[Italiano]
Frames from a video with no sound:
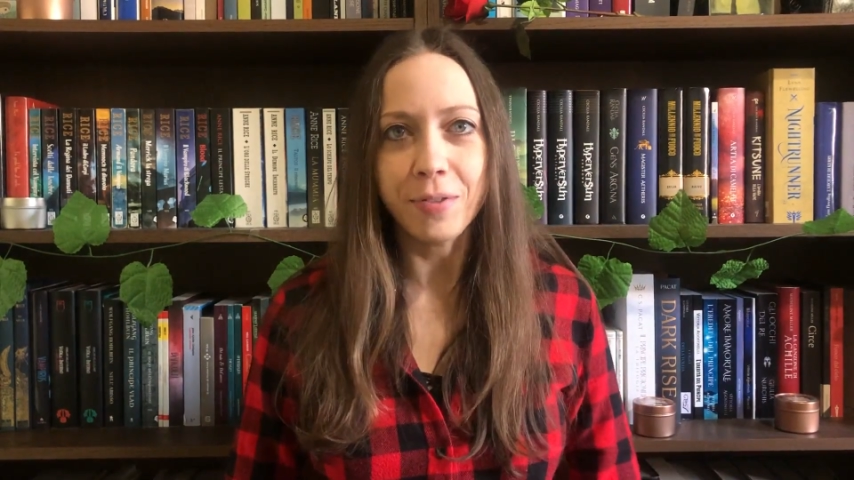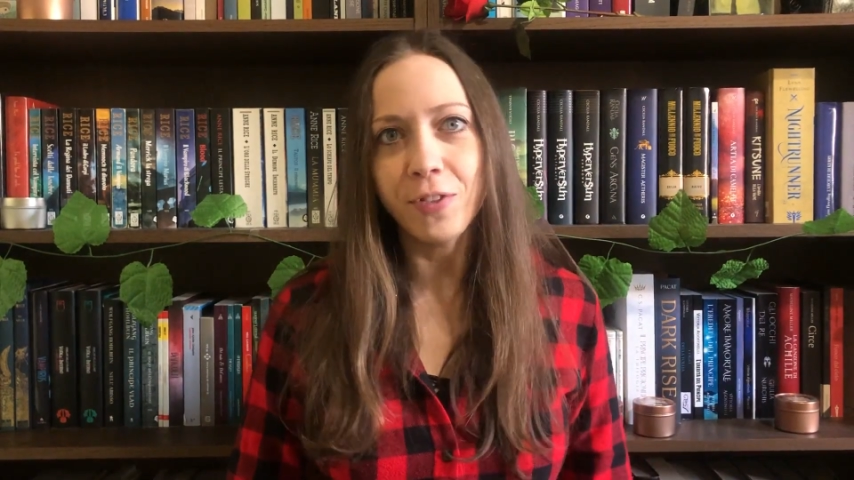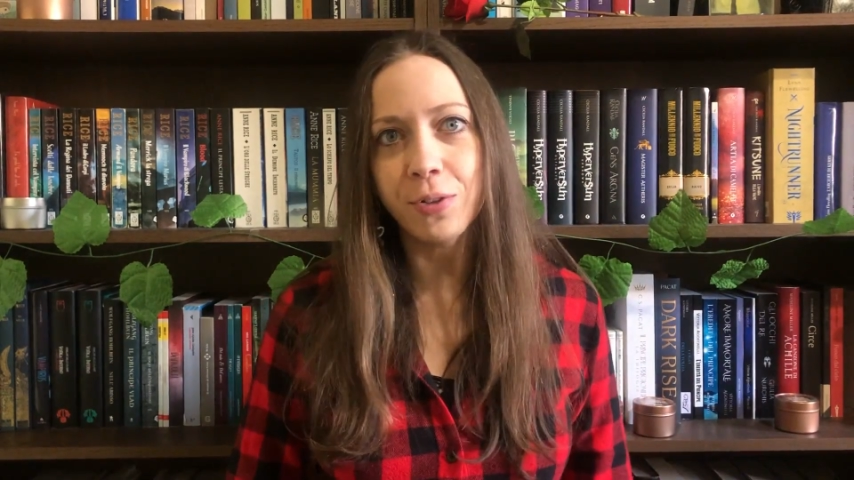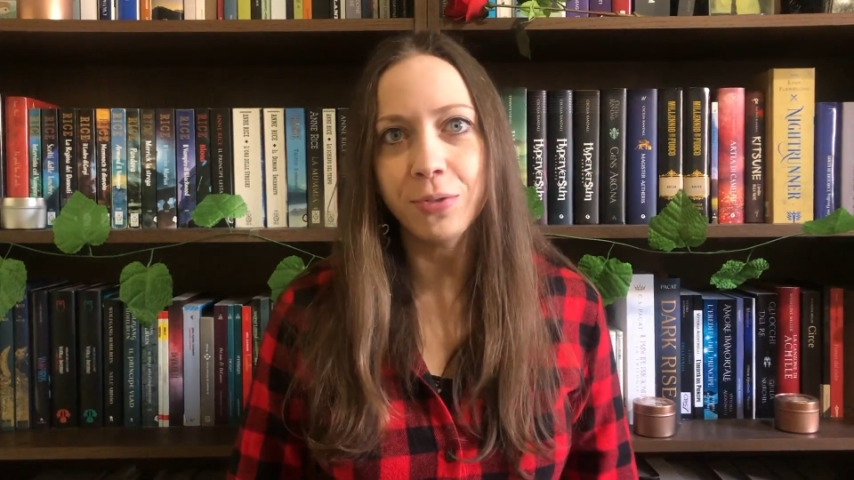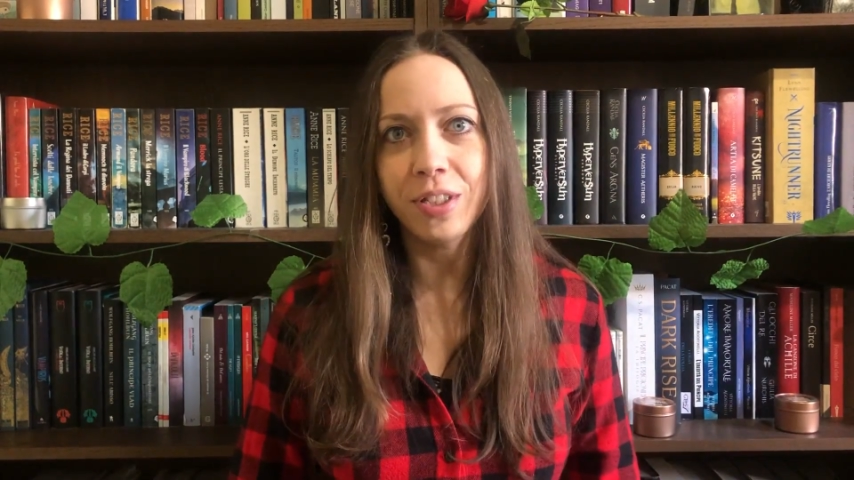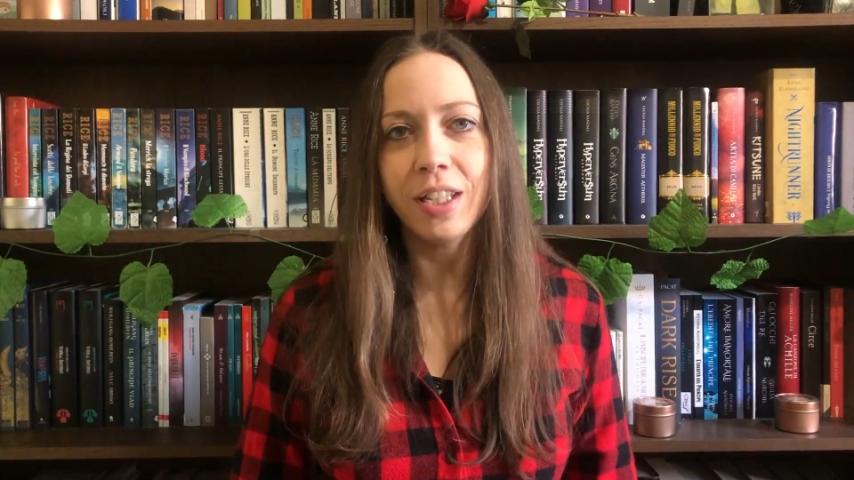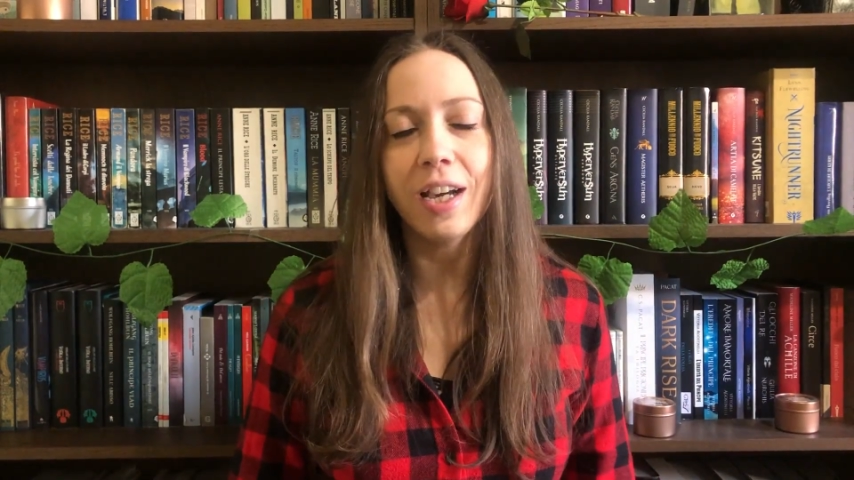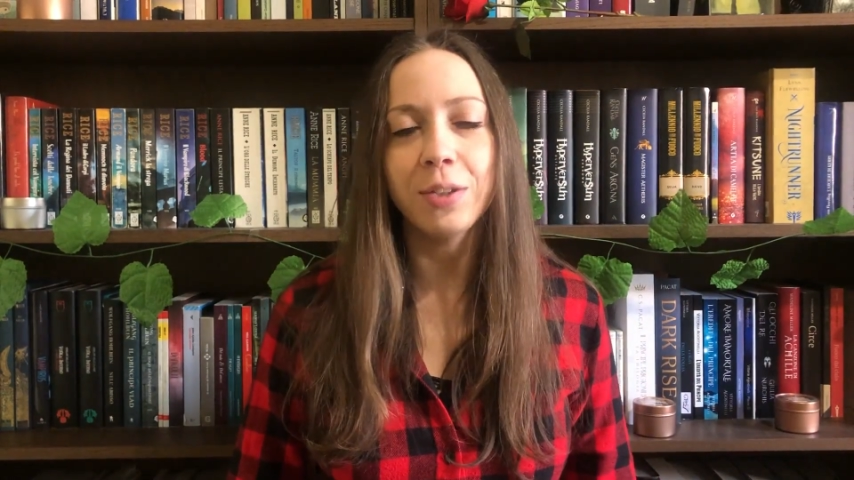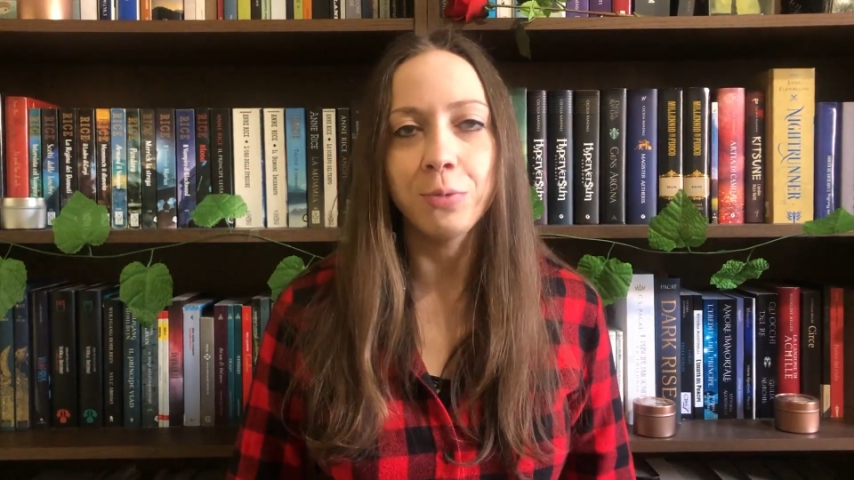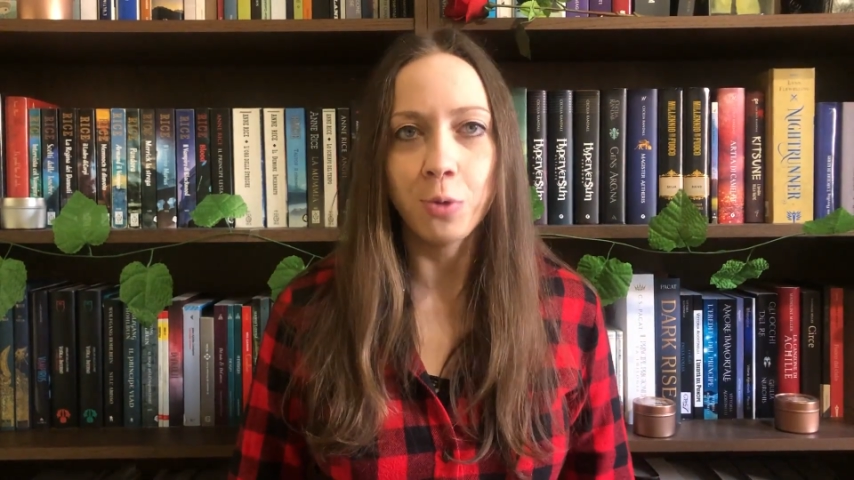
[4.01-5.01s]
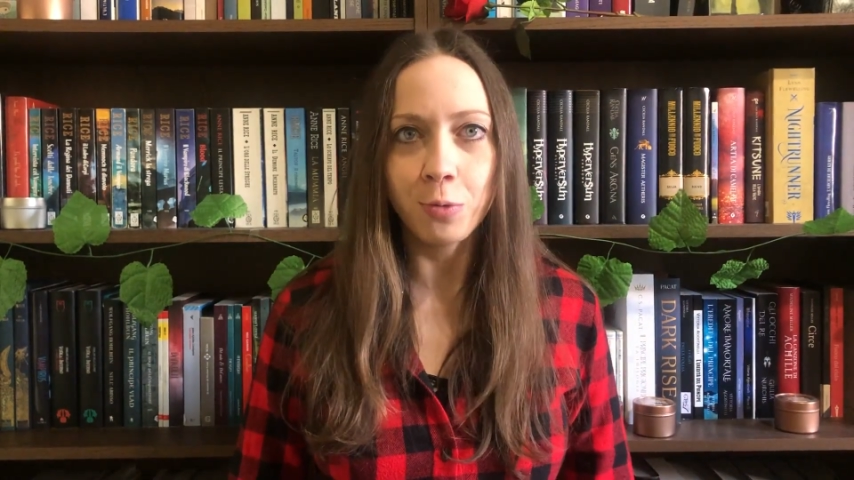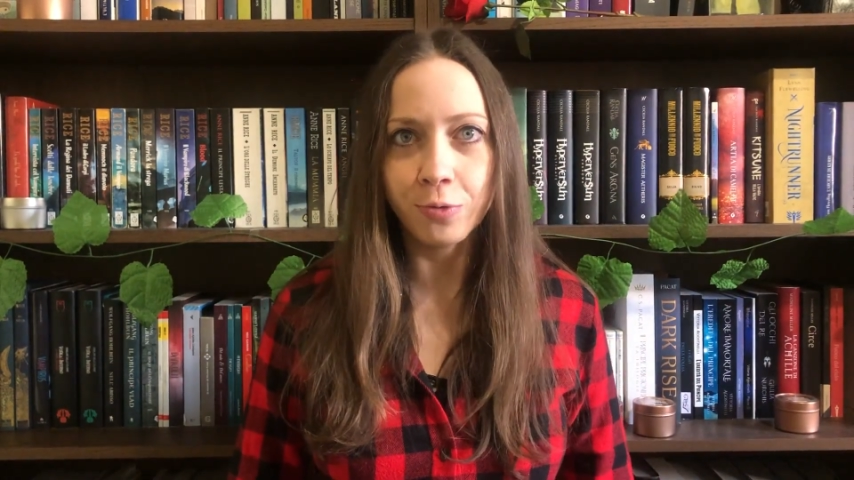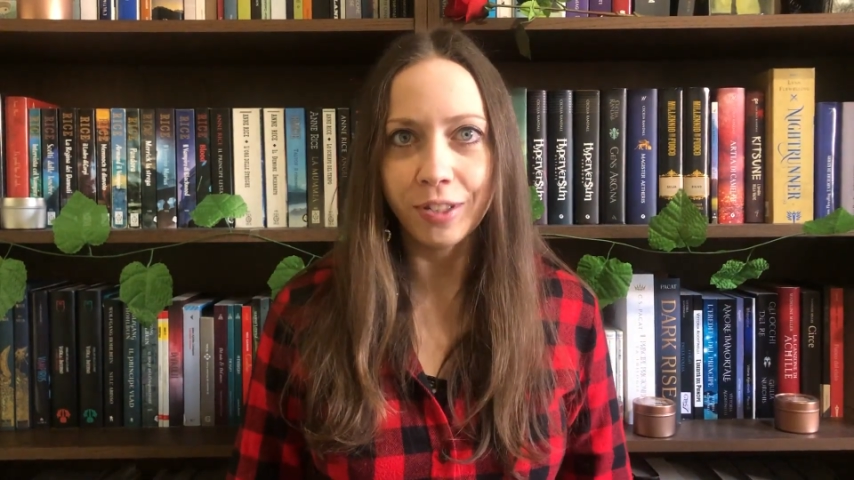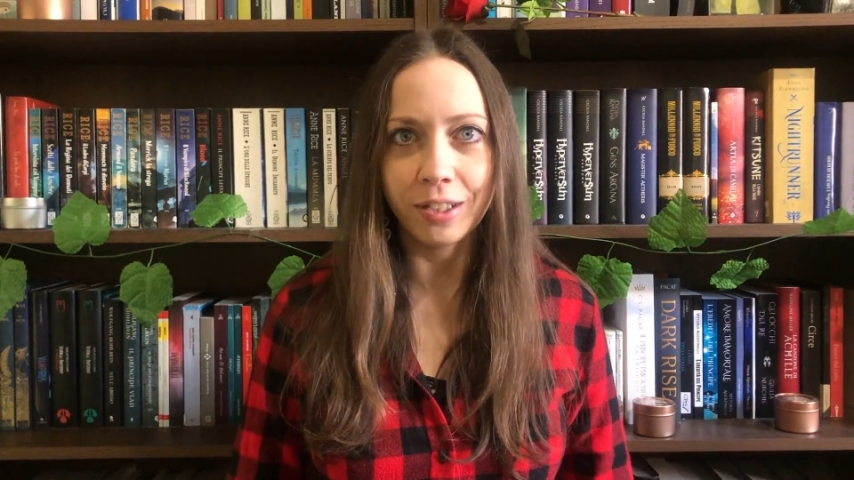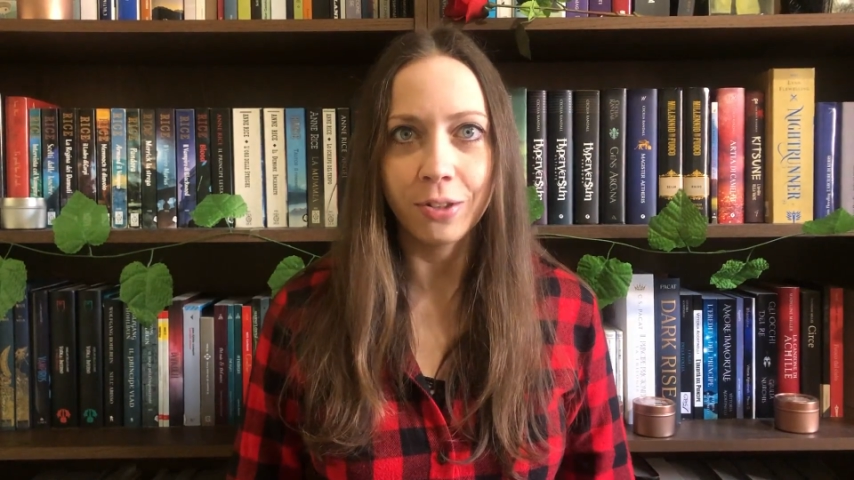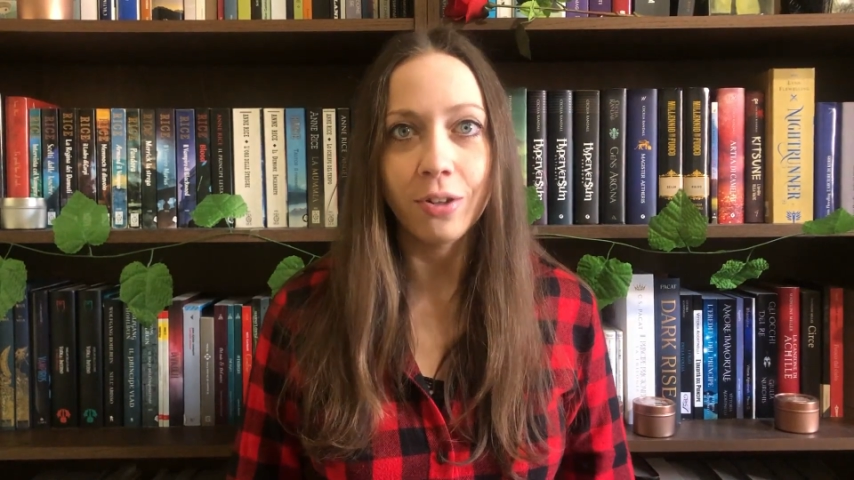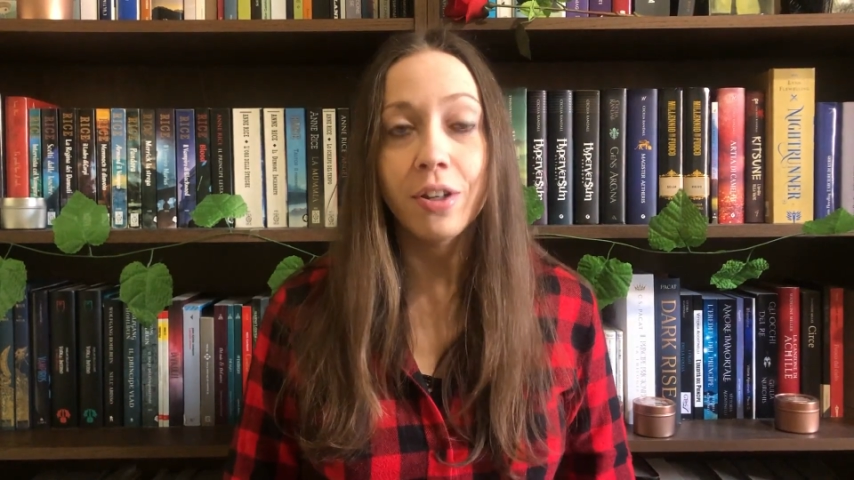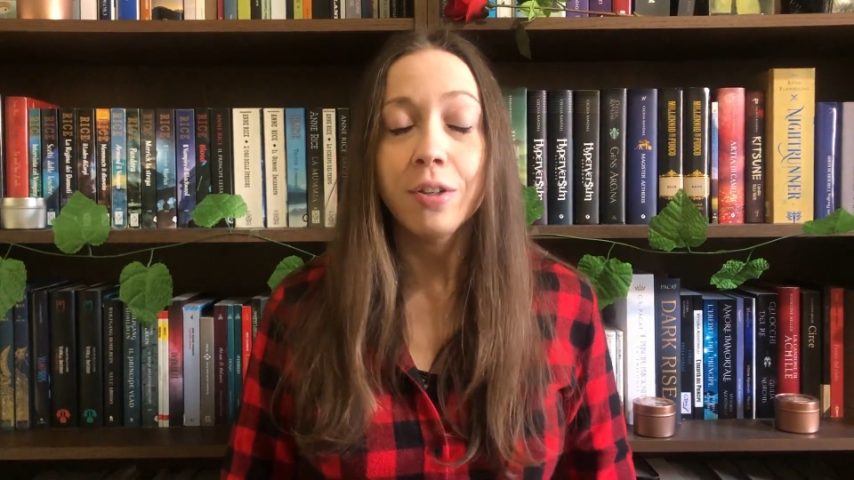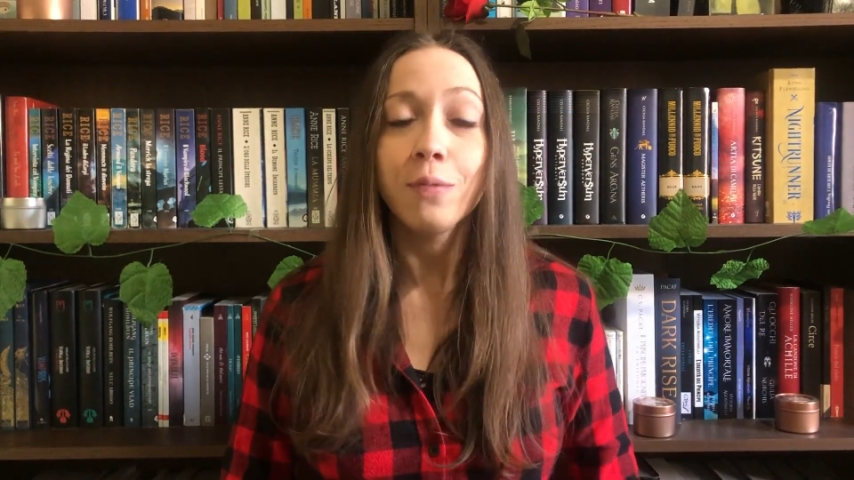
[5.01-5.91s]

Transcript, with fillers: benvenuti ad un nuovo video